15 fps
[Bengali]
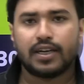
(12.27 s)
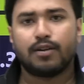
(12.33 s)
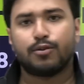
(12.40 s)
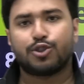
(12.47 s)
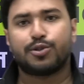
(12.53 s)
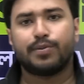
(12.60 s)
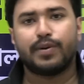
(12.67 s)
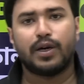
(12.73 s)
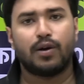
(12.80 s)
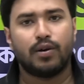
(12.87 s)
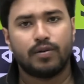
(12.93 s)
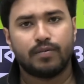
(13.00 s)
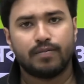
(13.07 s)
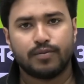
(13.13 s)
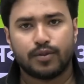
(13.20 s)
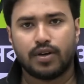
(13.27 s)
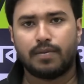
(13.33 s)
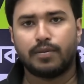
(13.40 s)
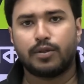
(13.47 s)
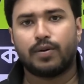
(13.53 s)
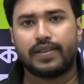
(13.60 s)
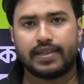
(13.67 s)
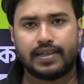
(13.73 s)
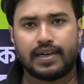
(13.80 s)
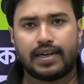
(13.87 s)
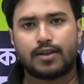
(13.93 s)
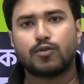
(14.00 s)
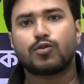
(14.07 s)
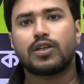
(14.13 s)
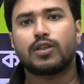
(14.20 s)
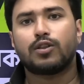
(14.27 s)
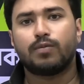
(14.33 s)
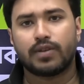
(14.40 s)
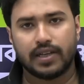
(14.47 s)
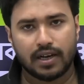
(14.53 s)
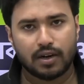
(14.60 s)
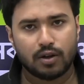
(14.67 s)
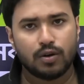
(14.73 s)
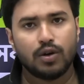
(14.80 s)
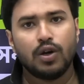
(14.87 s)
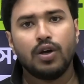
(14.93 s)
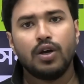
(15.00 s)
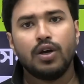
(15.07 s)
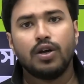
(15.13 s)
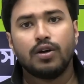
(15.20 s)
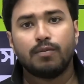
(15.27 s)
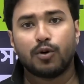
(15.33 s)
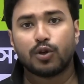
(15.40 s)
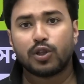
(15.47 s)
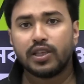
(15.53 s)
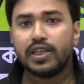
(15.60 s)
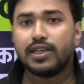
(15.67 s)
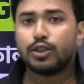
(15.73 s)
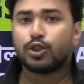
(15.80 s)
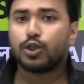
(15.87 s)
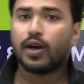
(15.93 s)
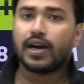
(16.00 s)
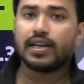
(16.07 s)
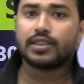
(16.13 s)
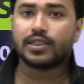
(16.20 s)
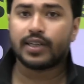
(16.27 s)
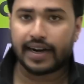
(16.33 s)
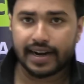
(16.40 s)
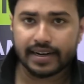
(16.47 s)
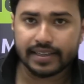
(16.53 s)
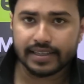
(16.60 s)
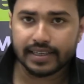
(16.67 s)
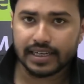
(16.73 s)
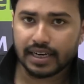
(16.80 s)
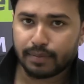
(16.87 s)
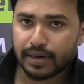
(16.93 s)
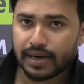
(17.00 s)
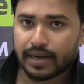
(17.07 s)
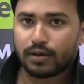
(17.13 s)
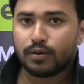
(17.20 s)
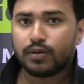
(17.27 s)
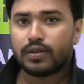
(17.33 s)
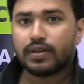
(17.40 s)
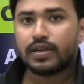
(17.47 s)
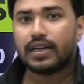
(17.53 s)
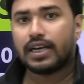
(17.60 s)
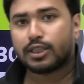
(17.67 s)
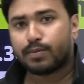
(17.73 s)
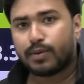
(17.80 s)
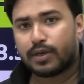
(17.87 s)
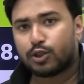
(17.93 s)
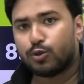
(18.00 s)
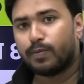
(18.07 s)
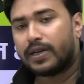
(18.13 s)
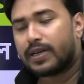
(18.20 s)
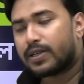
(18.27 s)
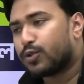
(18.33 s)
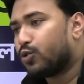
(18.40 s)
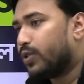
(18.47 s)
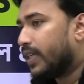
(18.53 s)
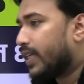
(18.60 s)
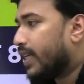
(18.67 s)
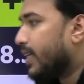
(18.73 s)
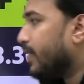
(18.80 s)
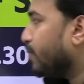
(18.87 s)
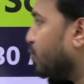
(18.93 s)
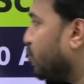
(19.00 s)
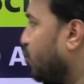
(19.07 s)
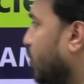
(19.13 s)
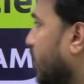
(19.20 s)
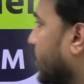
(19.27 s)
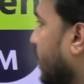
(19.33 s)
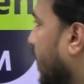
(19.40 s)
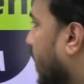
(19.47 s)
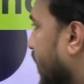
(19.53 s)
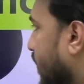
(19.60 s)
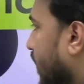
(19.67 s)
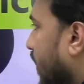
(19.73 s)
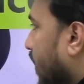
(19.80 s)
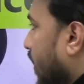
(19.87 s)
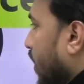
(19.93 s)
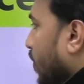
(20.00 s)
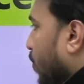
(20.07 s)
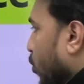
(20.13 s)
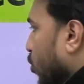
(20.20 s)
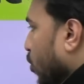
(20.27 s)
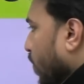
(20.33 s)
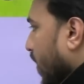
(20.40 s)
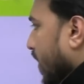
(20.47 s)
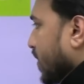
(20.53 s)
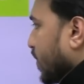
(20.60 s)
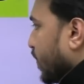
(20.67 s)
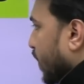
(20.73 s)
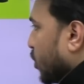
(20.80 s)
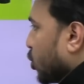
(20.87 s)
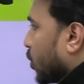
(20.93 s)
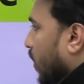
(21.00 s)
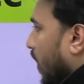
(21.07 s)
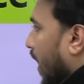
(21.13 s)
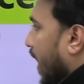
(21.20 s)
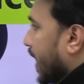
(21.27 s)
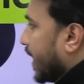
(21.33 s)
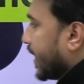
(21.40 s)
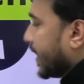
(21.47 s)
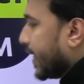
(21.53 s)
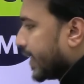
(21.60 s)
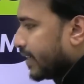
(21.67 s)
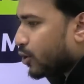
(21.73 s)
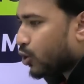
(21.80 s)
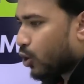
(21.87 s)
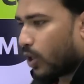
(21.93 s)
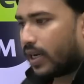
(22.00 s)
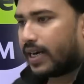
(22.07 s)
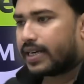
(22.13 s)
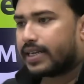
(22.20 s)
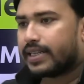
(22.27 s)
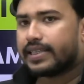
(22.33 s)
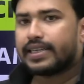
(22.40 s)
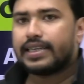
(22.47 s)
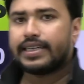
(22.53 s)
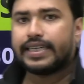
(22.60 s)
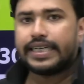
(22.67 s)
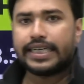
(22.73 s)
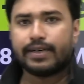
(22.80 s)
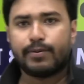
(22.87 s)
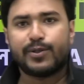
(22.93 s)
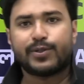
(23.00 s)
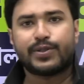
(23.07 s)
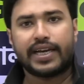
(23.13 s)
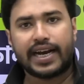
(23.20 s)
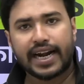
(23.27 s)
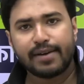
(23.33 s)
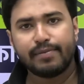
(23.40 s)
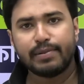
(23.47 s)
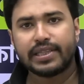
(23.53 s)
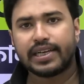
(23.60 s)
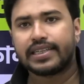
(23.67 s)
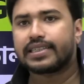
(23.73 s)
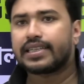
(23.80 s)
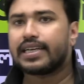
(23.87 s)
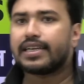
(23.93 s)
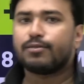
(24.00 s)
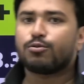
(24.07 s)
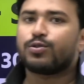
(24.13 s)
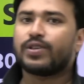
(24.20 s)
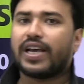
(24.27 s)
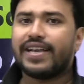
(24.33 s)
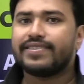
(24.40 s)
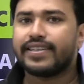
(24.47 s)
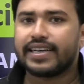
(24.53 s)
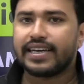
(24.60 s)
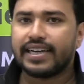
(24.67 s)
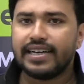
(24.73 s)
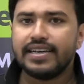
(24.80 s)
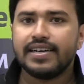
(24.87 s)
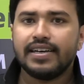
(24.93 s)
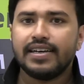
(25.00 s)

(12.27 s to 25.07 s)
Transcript: চ্যানেল ওয়েস্ট বেঙ্গল তো আমি তোমাদের ডালটন স্যার তোমরা জানো প্রতিদিন সকাল সাড়ে আটটা থেকে আমার এখন ক্লাস পাচ্ছ মিক্সড জিকে জিএস ক্লাস প্রথম ক্লাস পাচ্ছ আটটা থেকে সকাল আটটা থেকে টি ডাব্লিউস একাডেমিতে আজকে কিন্তু সায়েন্স থেকে